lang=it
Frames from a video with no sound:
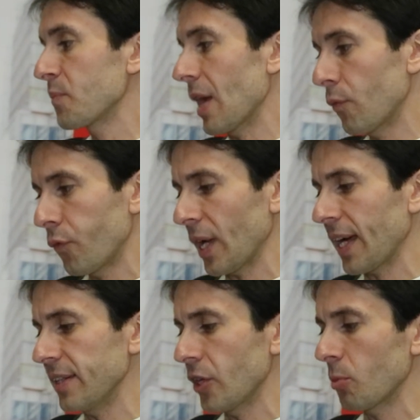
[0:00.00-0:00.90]
È un Full
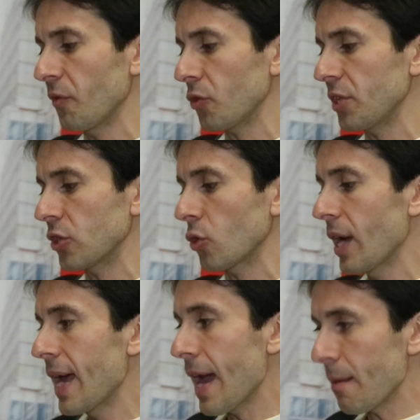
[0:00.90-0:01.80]
HD come vi ho detto,
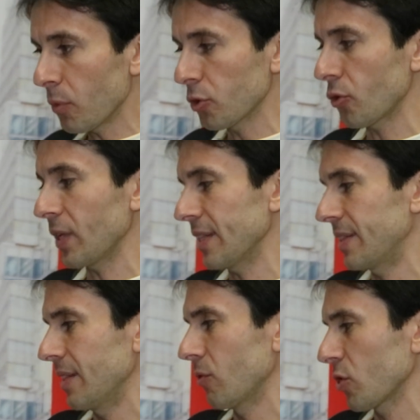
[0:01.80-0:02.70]
è molto reattivo,